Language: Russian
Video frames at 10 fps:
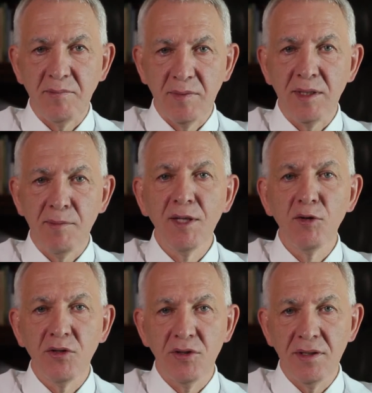это было
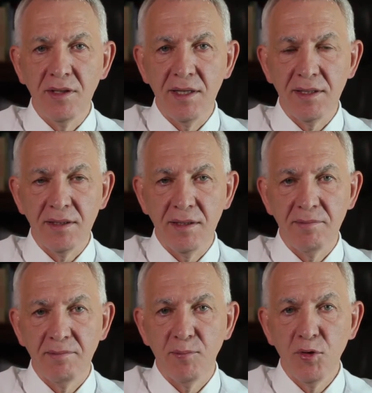очень интересно.
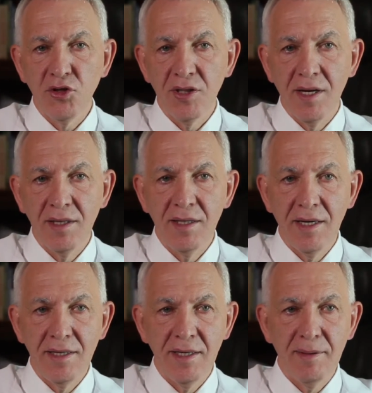Позже,
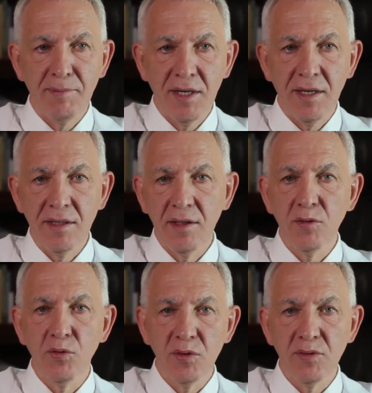когда я проходил
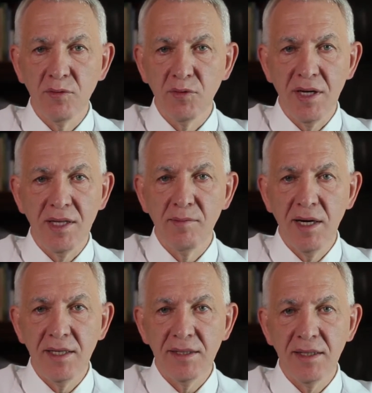курс внутренних
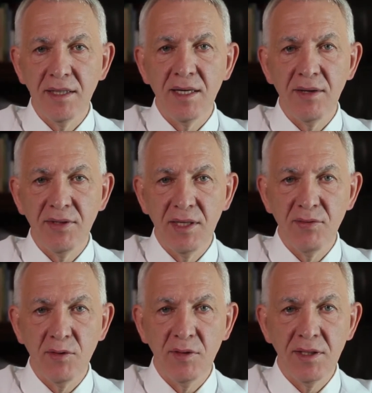болезней на кафедре
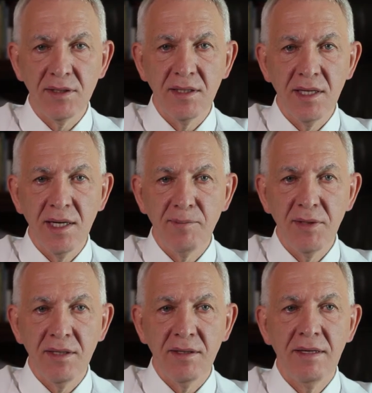факультетской
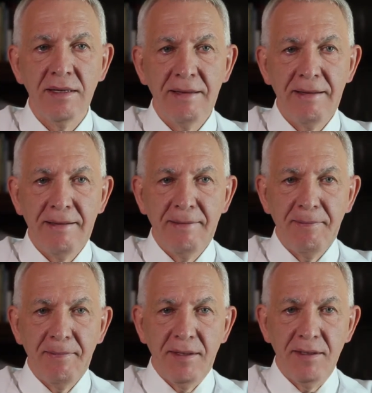терапии,
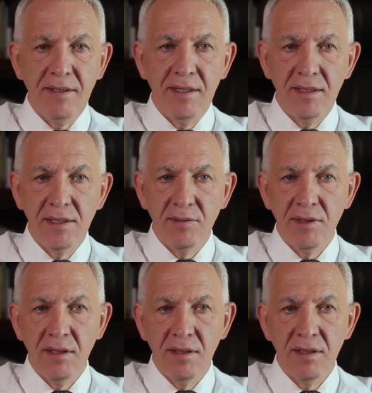я
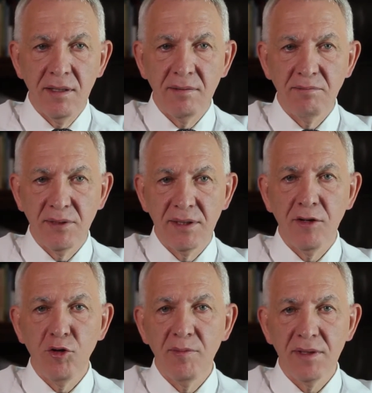действительно
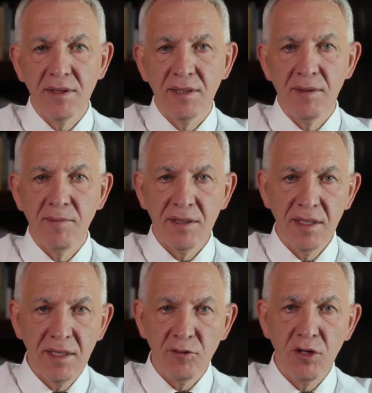познакомился с
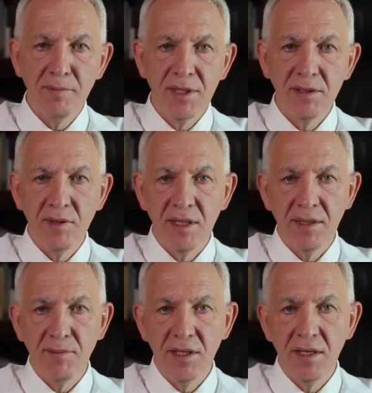командой, которая произвела
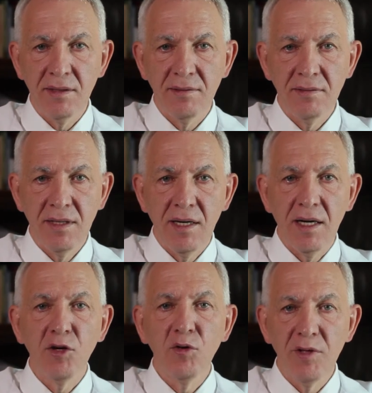на меня
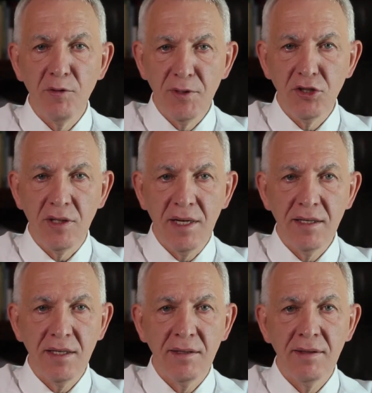огромное
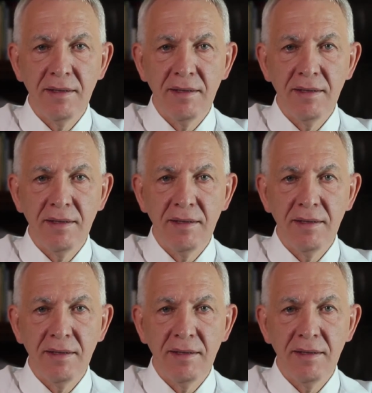впечатление.